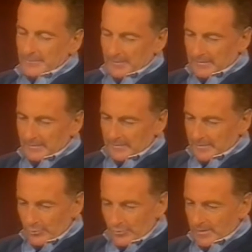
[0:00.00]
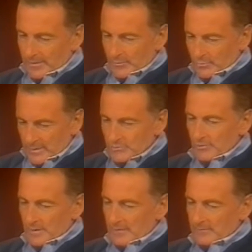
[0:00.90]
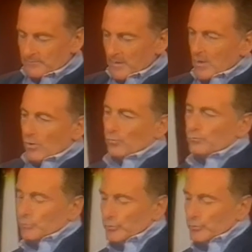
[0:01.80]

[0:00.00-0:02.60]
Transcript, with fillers: Y a partir del yoga educacional, mm.